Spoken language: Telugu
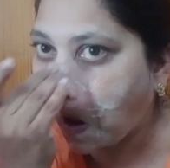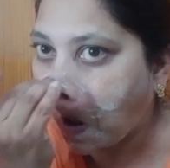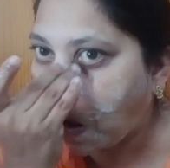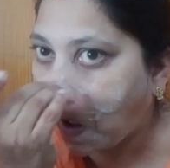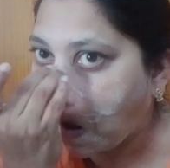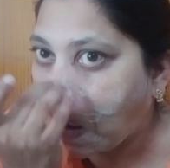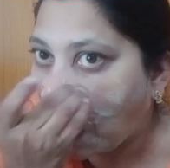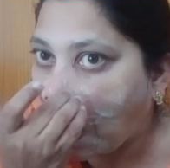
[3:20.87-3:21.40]
మనం
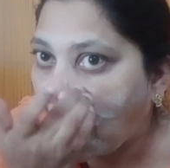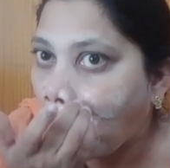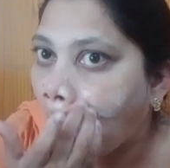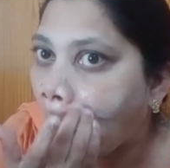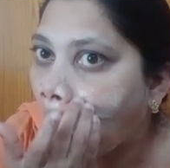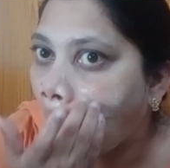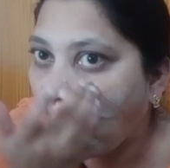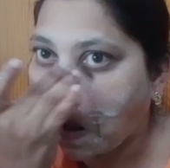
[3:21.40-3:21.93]
ఈ ఫేస్
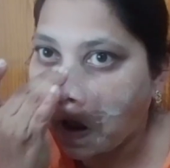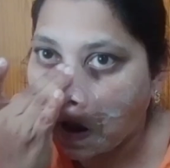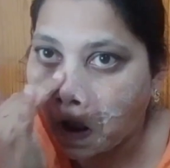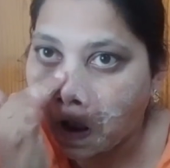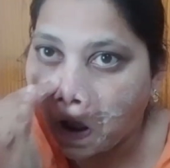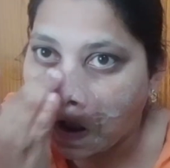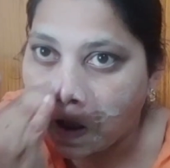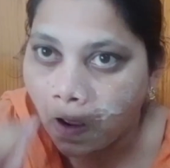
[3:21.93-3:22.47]
ప్యాక్కి
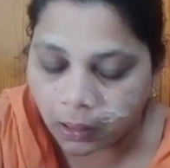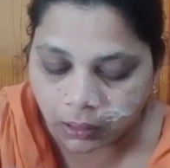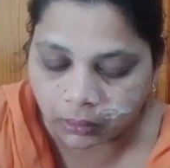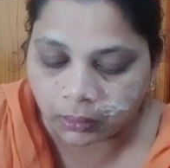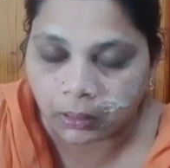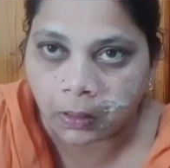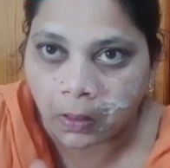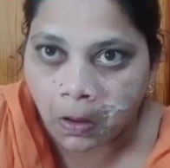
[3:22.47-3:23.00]
ఎగ్
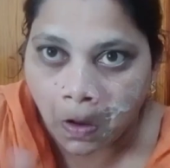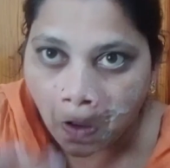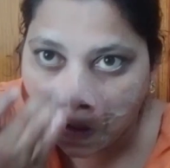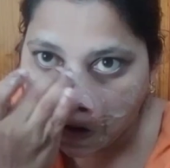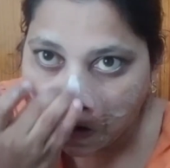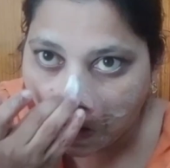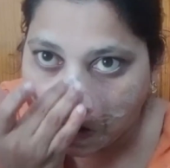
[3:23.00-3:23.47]
వైట్ని